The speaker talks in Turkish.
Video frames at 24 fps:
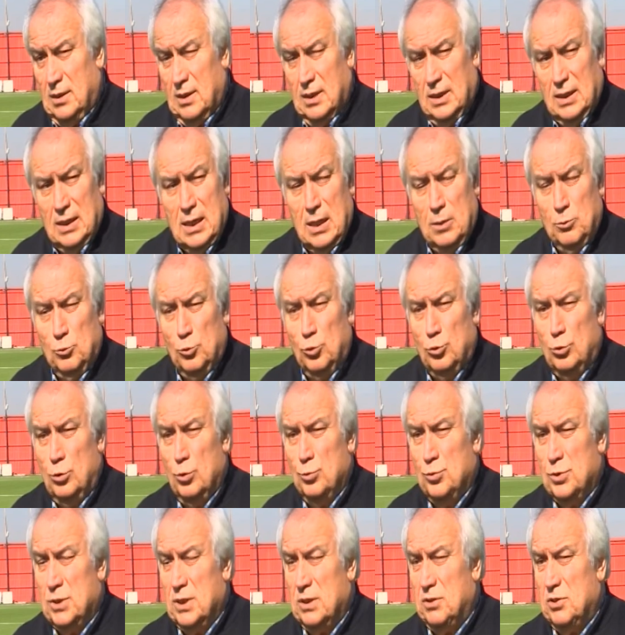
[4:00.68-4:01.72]
Genel
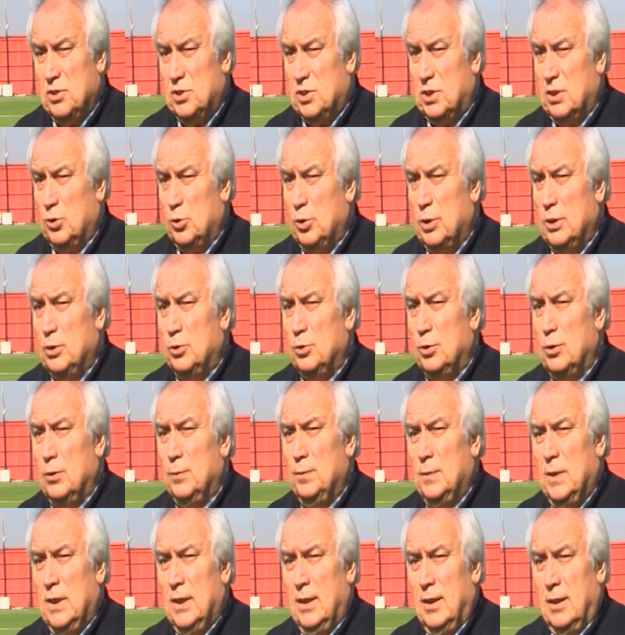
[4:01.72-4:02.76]
Müdürlüğümüze teşekkür ediyorum.
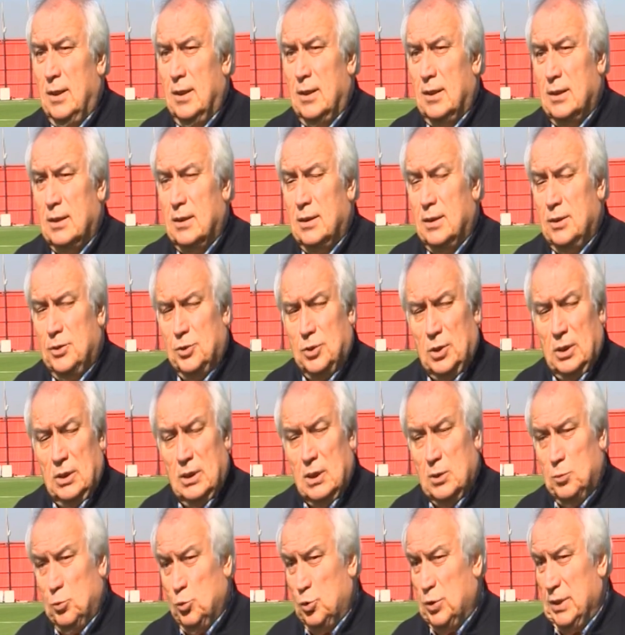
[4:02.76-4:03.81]
E,
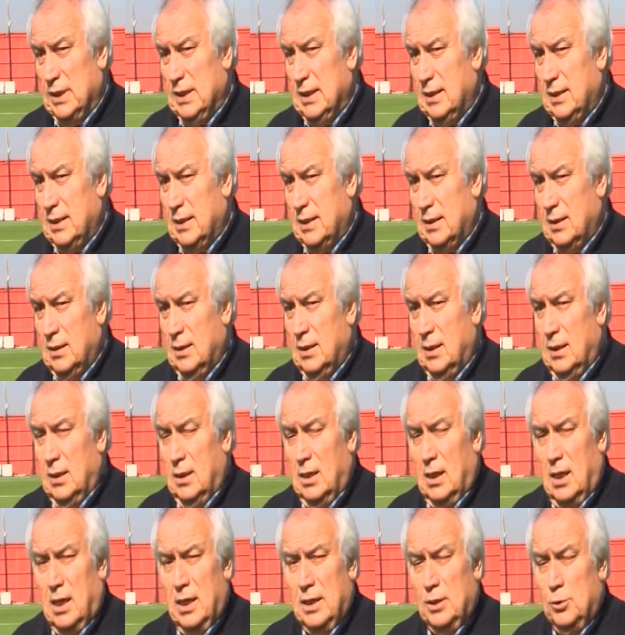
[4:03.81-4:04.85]
inşallah bu sene de
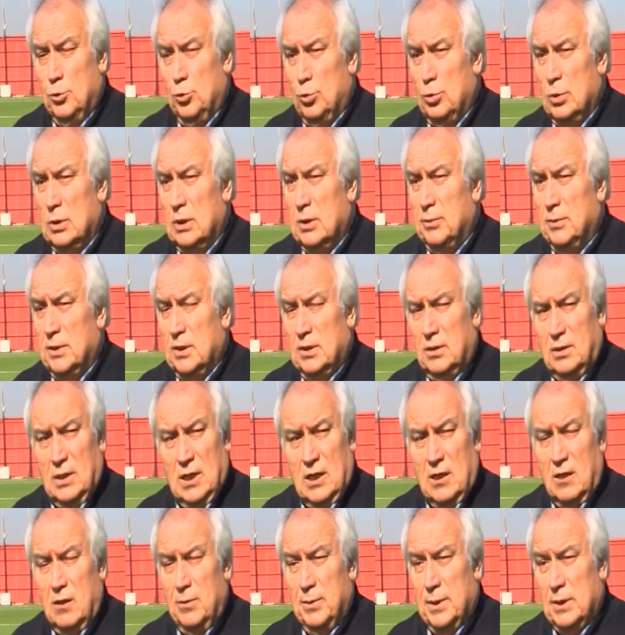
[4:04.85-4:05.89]
aynı uygulamanın
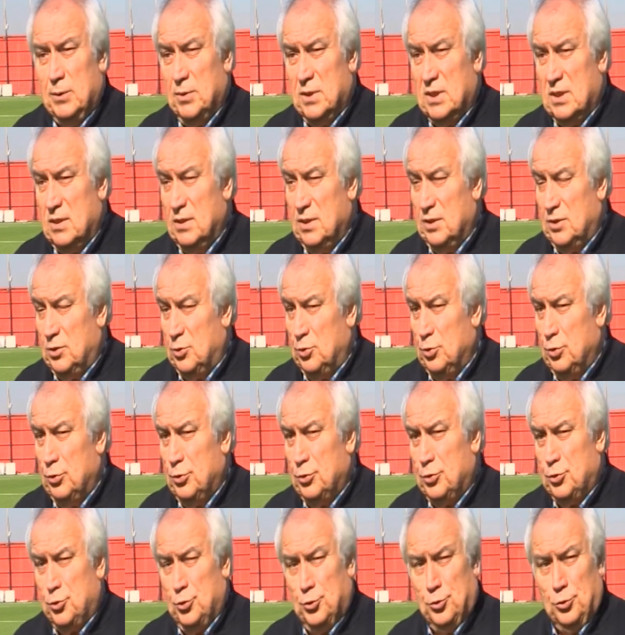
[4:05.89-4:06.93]
devam etmesini
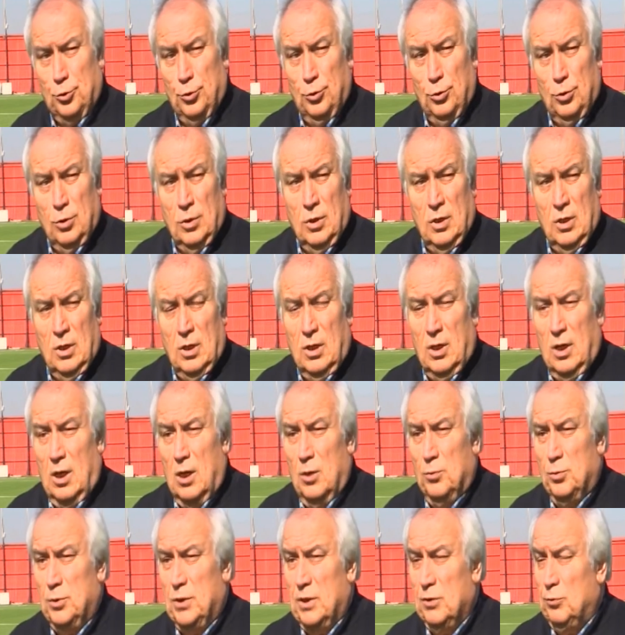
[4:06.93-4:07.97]
istiyoruz. Çünkü
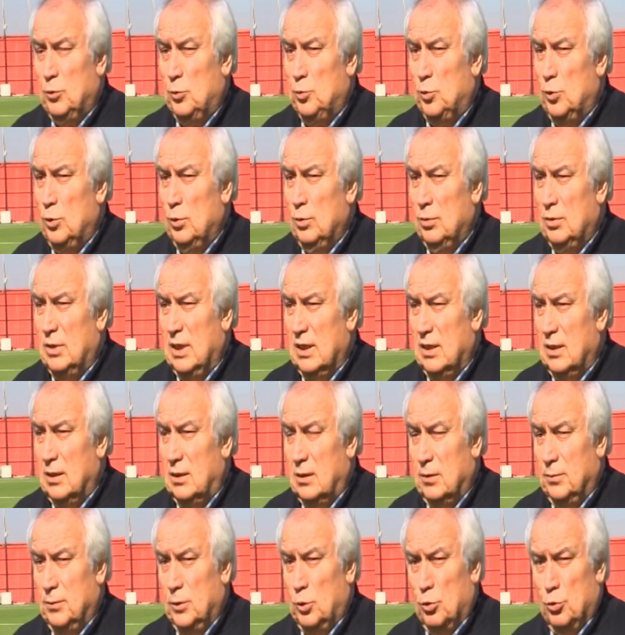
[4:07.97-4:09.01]
ampute futbolun
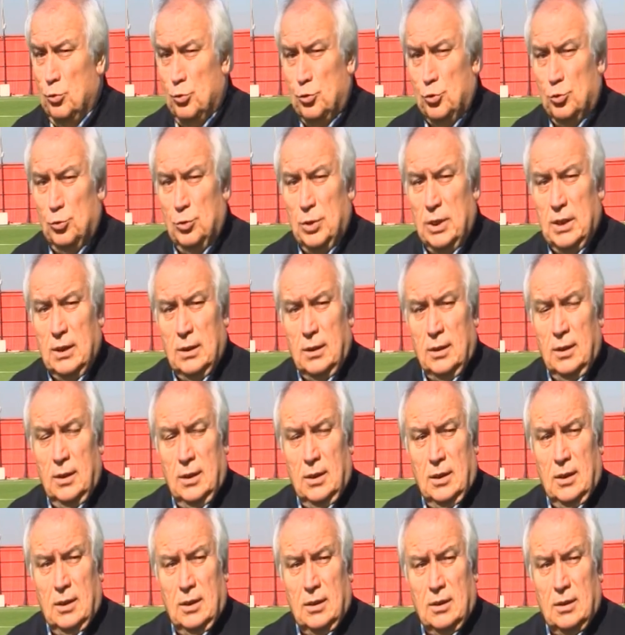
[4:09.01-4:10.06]
tanıtımı konusunda
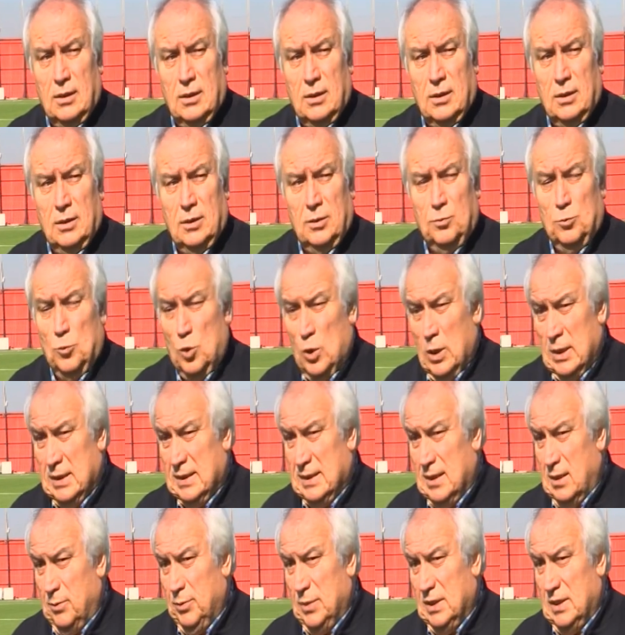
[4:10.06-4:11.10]
e,
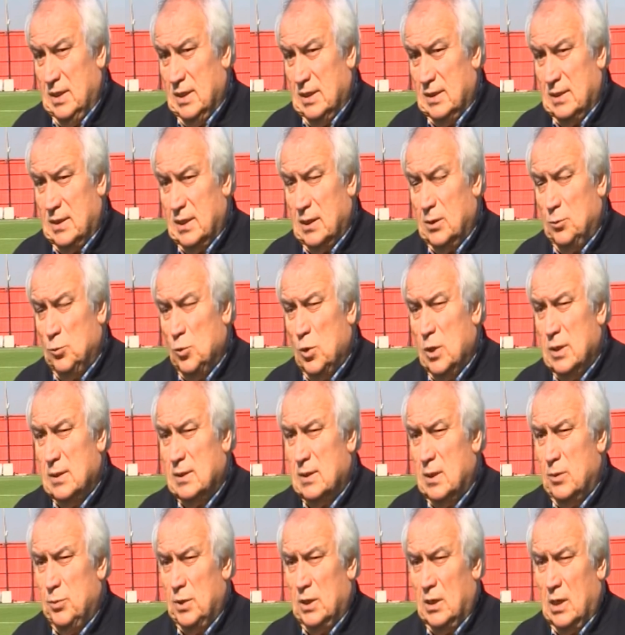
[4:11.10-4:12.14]
muazzam bir destek,
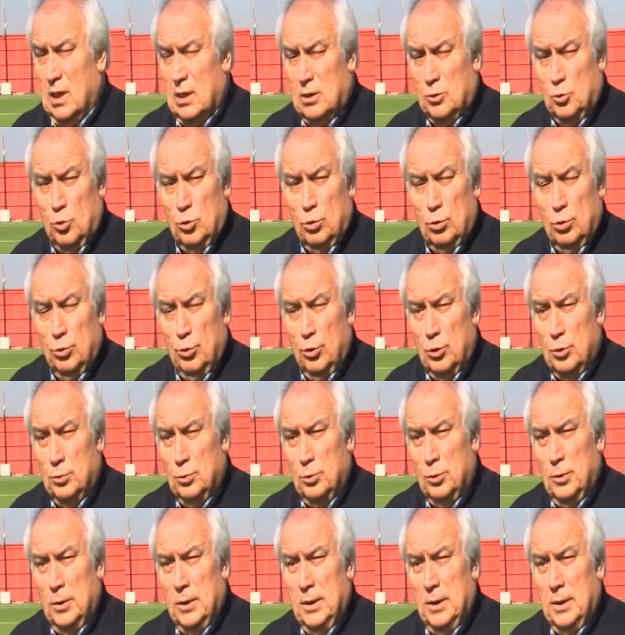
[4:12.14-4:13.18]
muazzam bir katkı oluyor bu.